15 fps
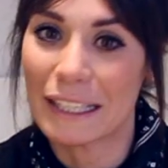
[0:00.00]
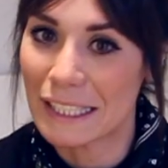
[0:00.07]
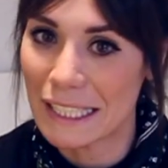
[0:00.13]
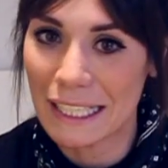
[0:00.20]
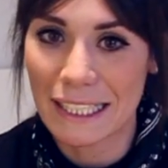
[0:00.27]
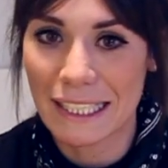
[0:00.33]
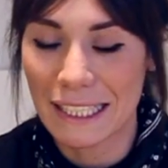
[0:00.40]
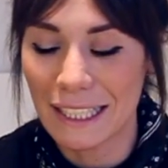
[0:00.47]
y sí
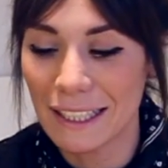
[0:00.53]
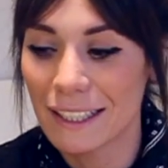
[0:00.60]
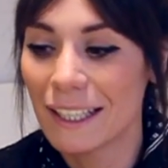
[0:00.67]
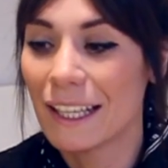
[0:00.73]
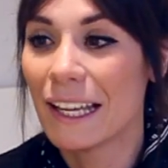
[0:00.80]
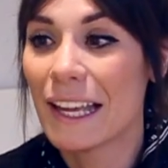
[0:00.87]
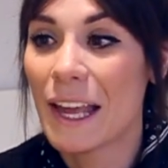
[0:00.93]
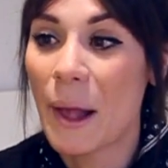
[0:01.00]
que sí.
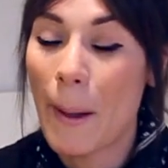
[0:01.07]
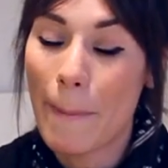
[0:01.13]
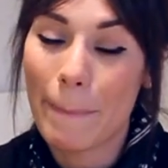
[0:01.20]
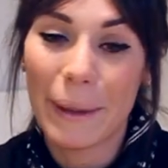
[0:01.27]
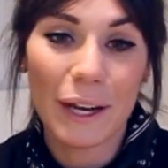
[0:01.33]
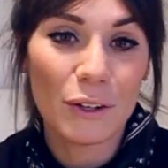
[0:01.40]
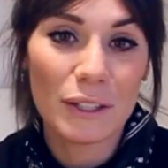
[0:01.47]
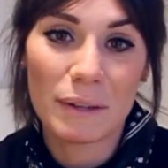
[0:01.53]

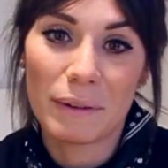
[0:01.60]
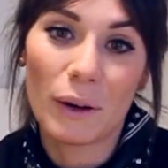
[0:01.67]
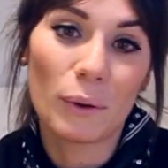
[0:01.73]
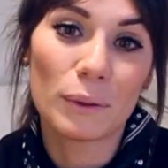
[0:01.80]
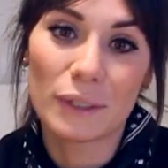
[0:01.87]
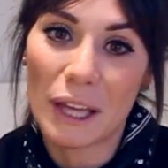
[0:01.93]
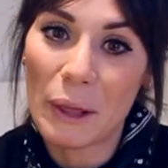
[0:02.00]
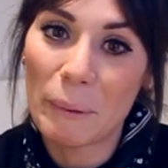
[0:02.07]
Pero se me han
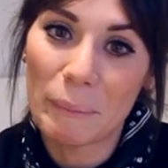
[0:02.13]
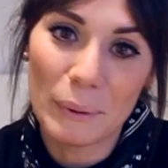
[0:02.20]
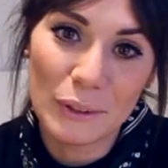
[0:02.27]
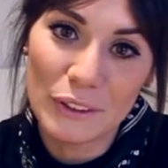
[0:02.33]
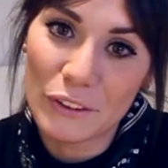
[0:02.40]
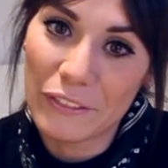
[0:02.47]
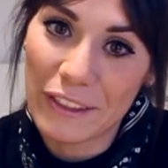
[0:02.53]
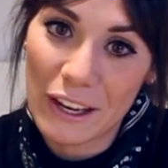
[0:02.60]
juntado un
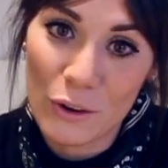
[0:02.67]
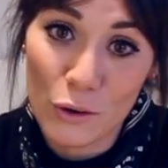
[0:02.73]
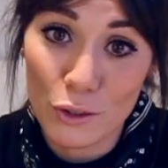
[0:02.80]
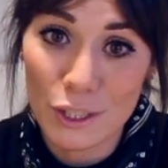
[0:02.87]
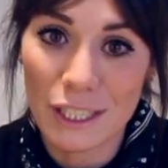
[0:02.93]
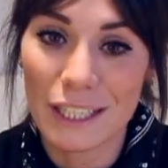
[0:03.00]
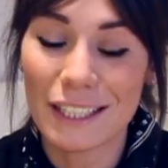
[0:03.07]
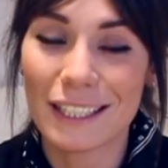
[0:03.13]
montón de
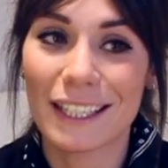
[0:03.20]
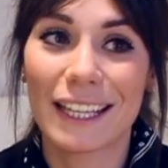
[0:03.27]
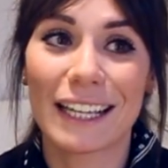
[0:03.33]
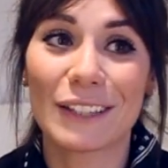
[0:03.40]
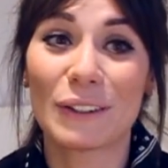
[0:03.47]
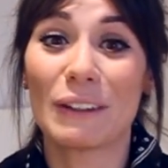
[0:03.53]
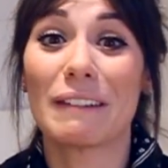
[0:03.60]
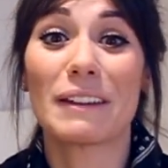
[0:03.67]
cosas que
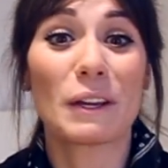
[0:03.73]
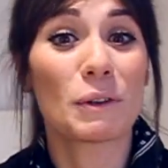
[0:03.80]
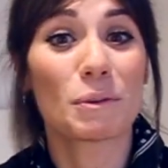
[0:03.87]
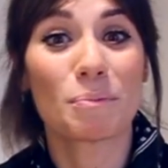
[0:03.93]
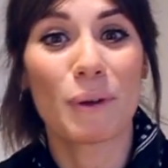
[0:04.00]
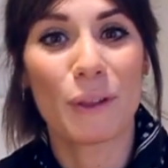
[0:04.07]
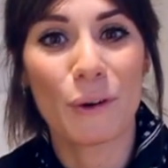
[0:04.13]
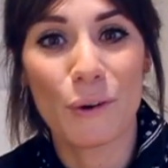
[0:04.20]
todavía no os
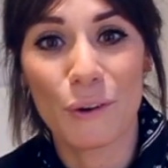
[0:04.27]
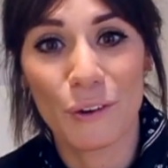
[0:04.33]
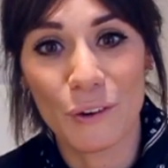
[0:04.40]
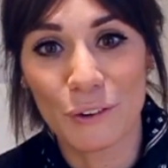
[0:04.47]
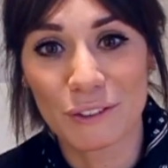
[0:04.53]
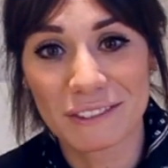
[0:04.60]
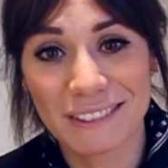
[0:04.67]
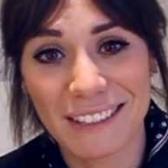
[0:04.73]
puedo
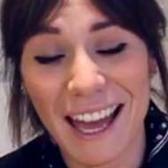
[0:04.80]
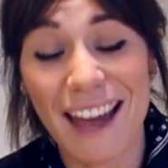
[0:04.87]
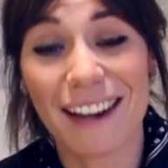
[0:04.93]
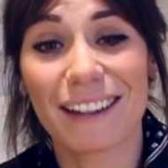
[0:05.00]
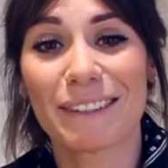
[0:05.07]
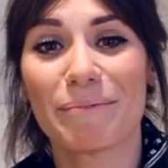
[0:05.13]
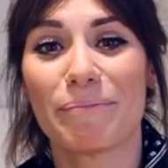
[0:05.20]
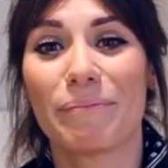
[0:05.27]
contar,
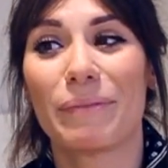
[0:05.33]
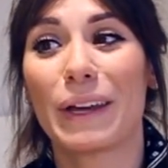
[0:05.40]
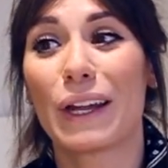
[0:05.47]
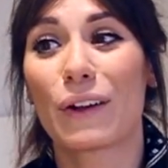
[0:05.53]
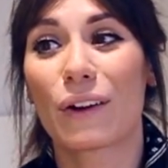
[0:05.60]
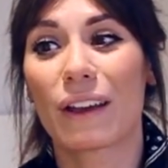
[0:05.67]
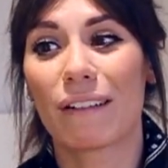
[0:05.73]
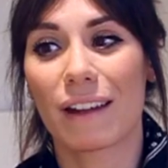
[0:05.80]

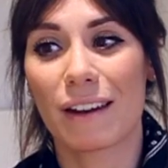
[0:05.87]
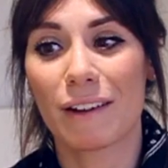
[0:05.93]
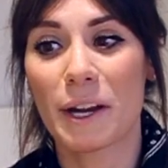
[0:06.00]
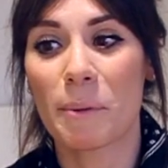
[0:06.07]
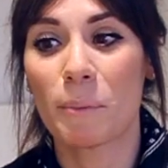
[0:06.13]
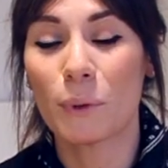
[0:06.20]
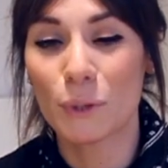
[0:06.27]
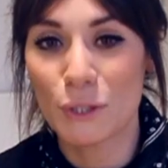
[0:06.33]
pero que van a
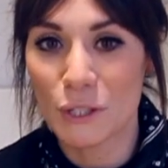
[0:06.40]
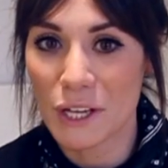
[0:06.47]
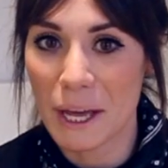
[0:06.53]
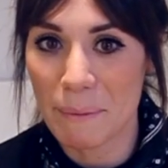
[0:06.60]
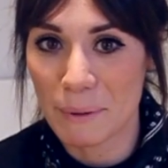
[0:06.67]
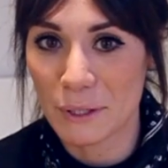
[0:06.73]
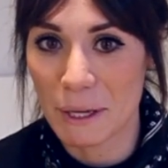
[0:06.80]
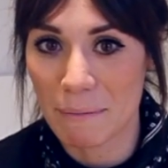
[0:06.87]
haber muchos
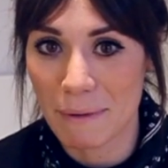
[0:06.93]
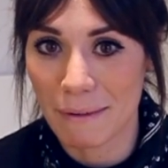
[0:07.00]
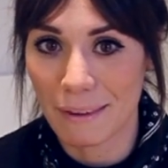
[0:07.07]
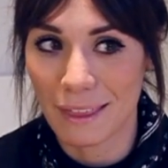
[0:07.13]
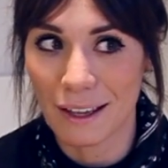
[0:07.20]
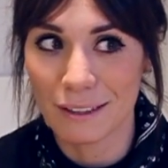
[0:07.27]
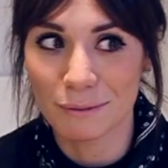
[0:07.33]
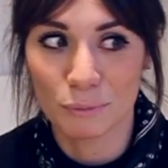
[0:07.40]
cambios en mi
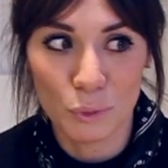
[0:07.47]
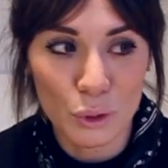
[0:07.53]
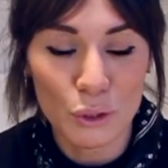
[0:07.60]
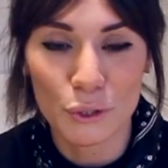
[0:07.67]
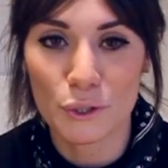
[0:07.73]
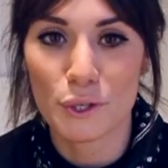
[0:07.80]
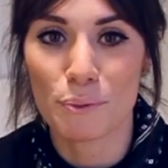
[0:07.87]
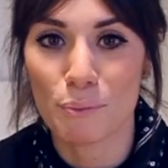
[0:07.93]
vida,
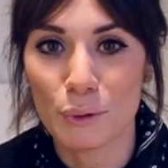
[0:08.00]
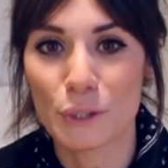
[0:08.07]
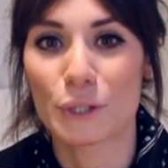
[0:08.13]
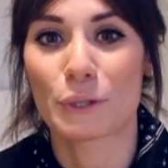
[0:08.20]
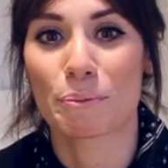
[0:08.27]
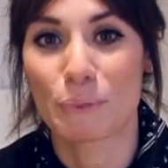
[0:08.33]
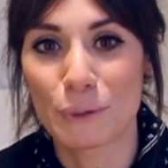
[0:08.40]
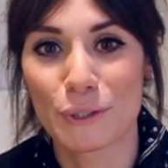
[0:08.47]
muchos,
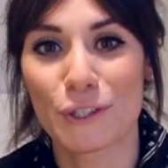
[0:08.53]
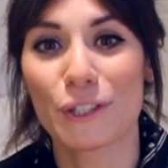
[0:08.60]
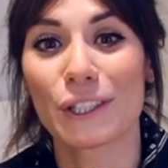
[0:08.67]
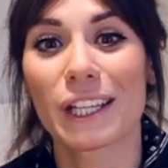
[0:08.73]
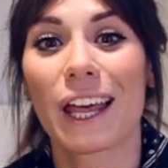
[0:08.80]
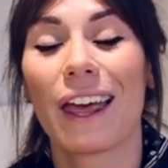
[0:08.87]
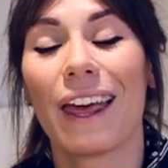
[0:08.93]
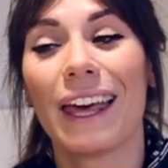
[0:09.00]
muchos,
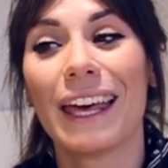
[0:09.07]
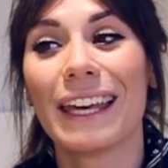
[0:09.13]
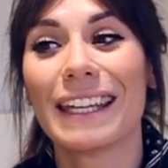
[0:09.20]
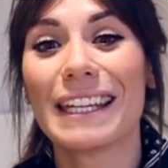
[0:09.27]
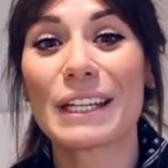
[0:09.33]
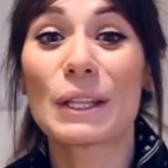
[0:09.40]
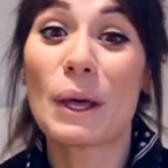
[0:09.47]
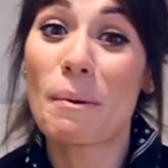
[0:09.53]
muchos.
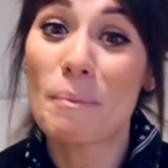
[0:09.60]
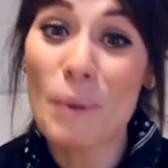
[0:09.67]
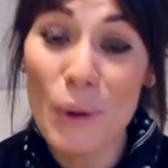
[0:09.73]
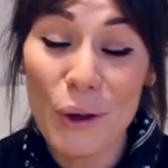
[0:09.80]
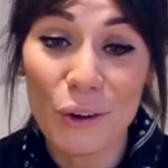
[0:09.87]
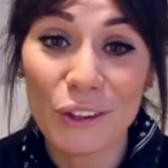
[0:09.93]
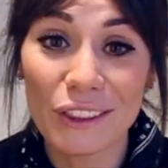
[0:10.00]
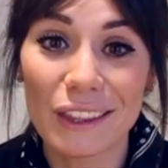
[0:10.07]
Y estoy
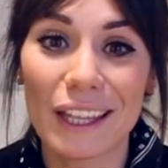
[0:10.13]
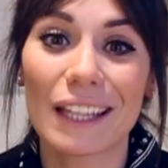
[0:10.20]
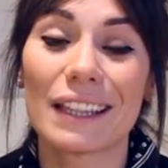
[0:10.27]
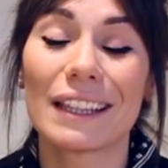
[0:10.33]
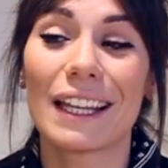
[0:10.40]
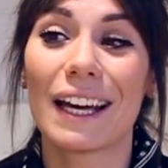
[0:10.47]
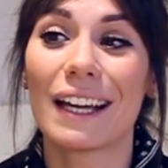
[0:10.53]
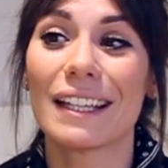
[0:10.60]
muy
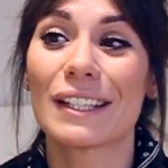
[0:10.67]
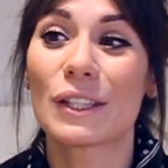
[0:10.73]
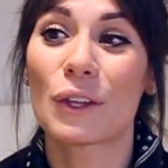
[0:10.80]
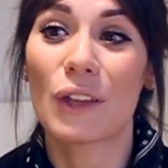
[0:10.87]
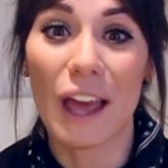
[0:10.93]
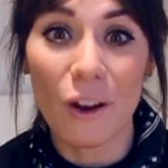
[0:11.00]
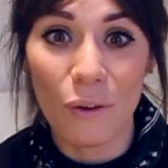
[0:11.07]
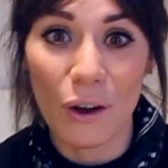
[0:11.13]
contenta,
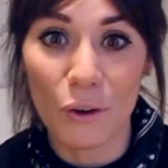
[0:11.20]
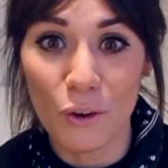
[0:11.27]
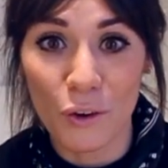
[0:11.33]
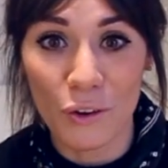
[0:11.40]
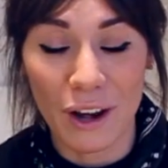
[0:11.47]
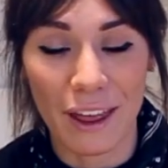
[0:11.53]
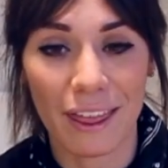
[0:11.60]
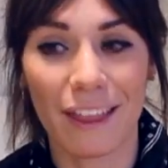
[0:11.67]
estoy algo
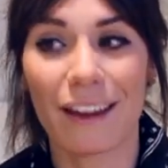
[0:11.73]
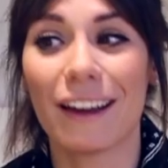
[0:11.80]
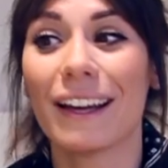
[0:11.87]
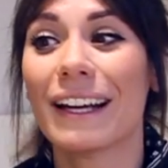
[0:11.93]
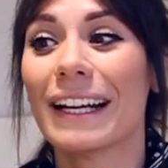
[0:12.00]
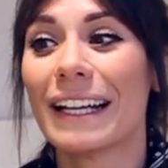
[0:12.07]
acojonada.